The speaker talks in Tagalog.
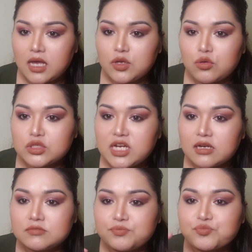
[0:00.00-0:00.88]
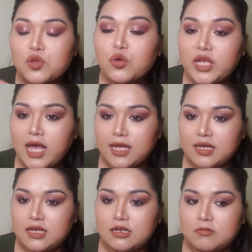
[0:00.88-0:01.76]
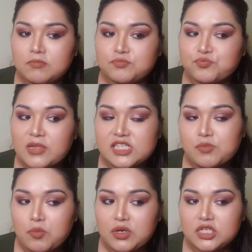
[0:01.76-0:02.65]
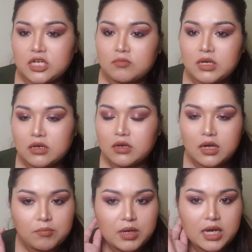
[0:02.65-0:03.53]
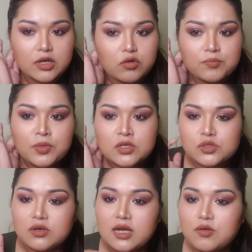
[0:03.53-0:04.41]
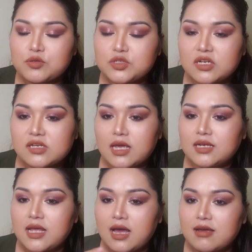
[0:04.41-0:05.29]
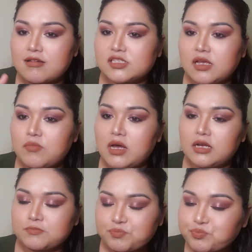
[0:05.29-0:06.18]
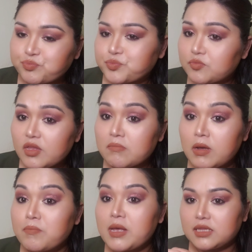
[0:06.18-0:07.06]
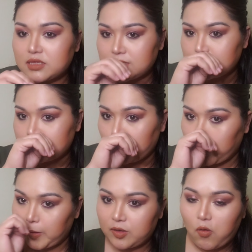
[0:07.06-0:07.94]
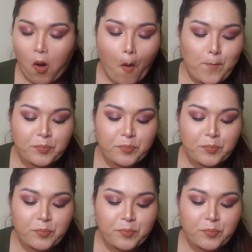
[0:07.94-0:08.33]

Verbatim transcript: Ayoko siyang nguyain kasi mabilis siyang ma maano. So, gagawin ko siyang candy hanggang sa ma ma-melt na siya sa bibig ko.